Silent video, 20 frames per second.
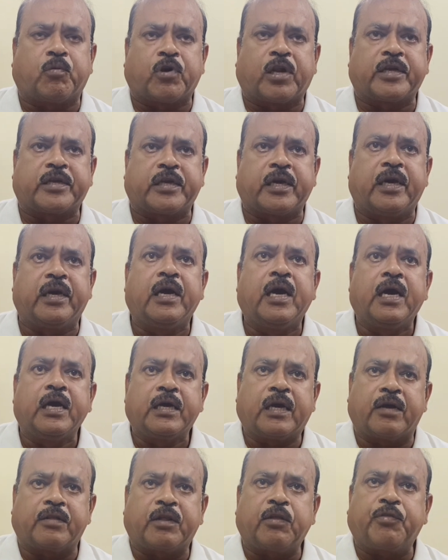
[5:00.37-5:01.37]
को बोलना चाहिए
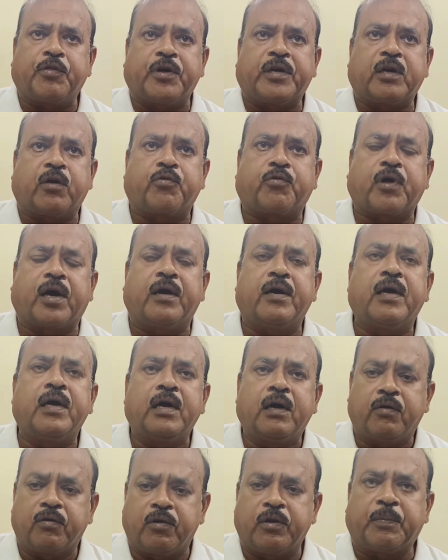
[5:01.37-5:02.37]
कि अति शीघ्र उसका
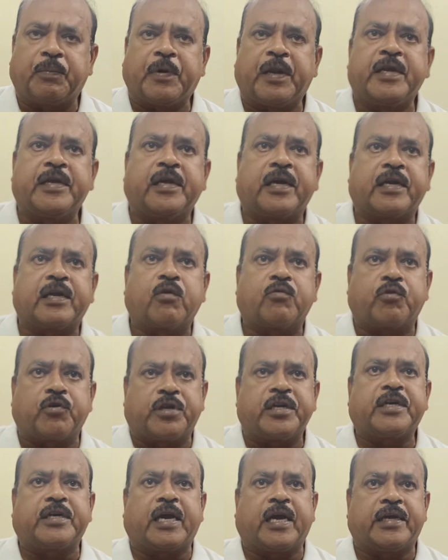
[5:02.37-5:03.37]
रिपेयरिंग करके उसको
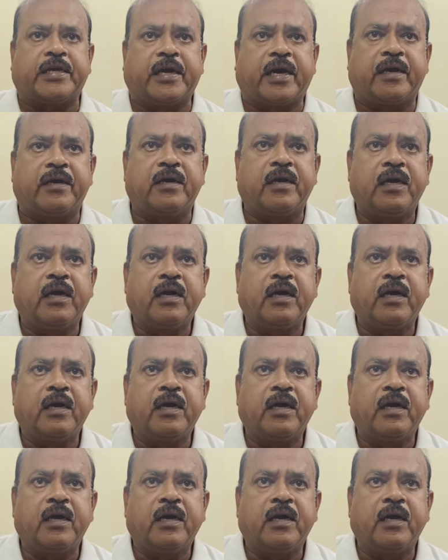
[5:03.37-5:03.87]
ठीक किया जाए